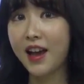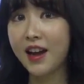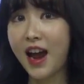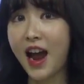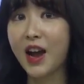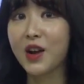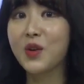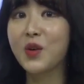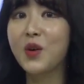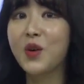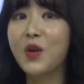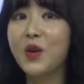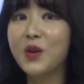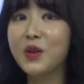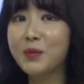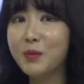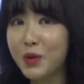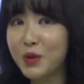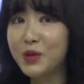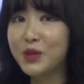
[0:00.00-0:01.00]
라고
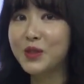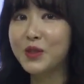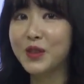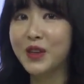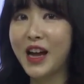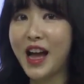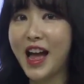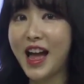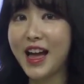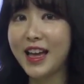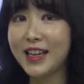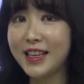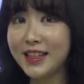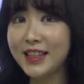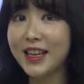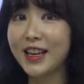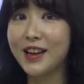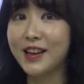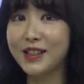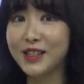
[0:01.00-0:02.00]
볼 수가
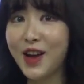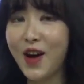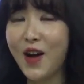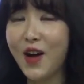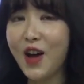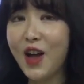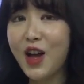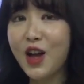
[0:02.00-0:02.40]
있는 거죠.